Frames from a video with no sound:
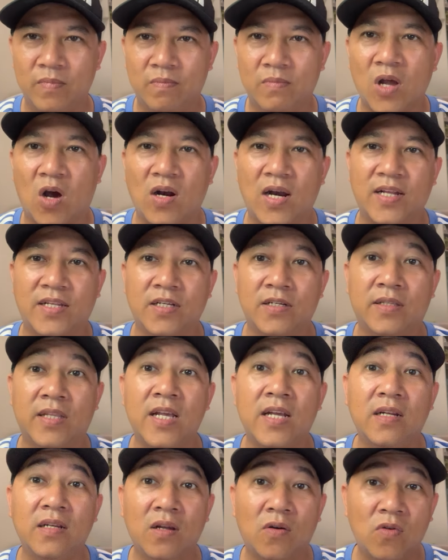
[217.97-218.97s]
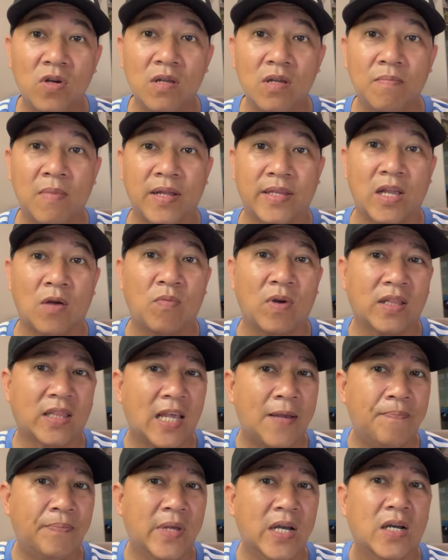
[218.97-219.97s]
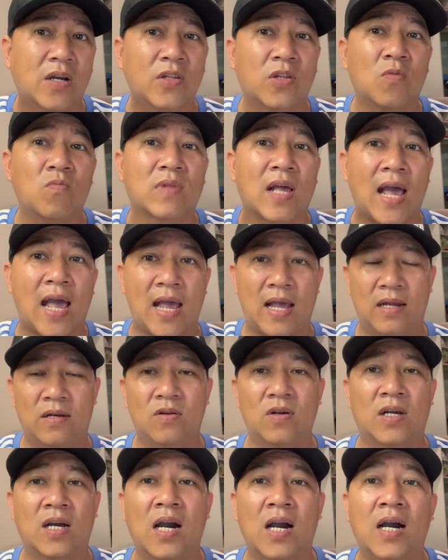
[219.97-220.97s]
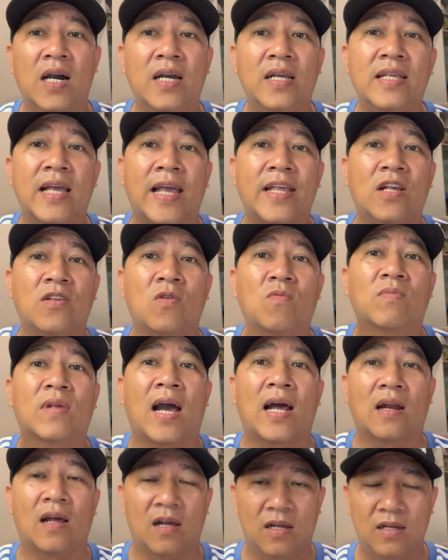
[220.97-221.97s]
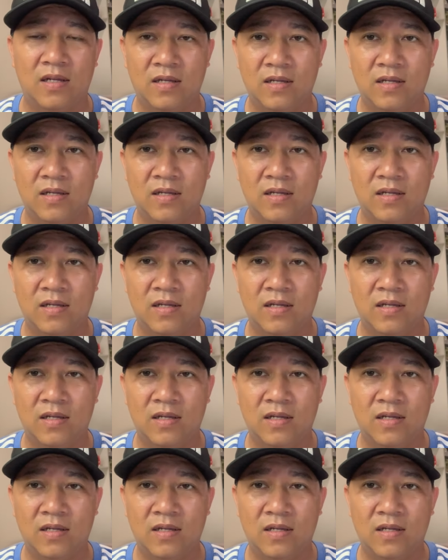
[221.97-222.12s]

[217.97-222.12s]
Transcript: đó là sự tiếc nuối mà trong cái tiềm thức của chúng ta nó khơi dậy cho chúng ta đó